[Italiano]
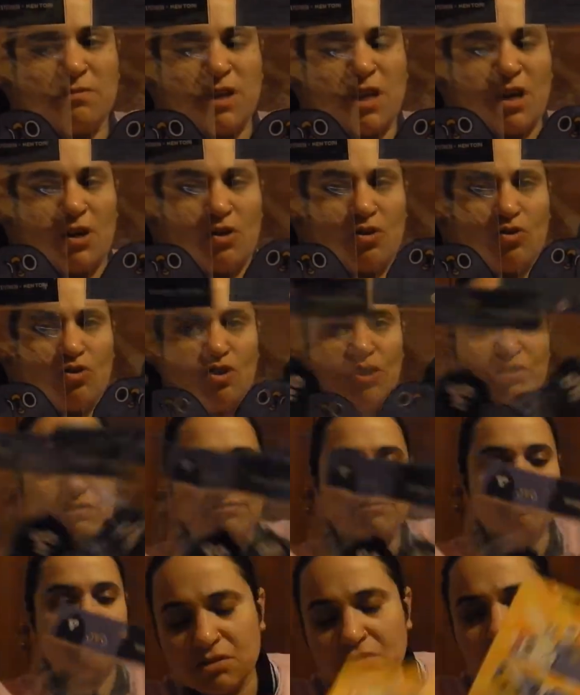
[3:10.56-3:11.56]
eccoli
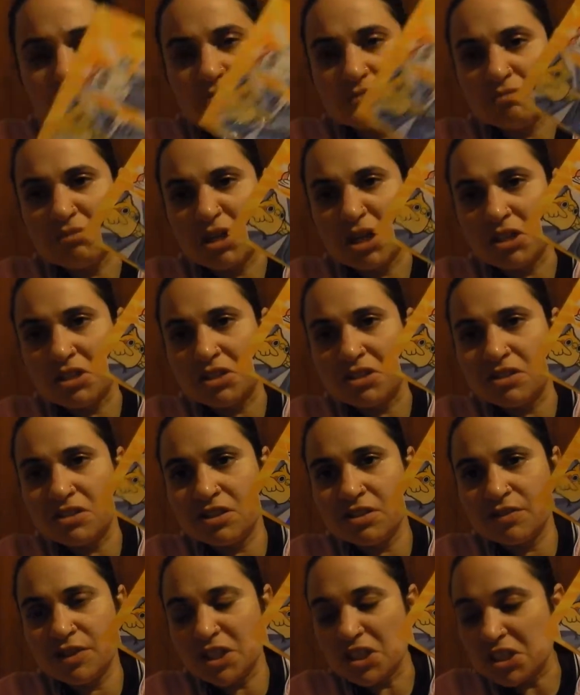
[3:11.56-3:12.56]

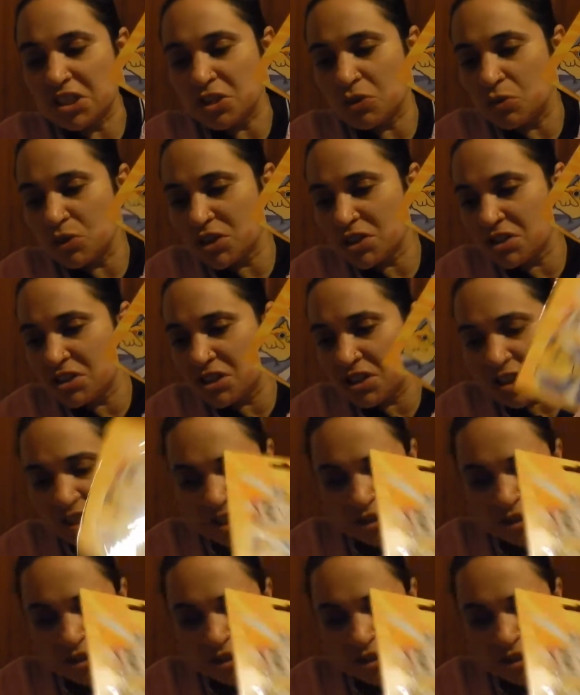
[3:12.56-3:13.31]
adesivi anche questi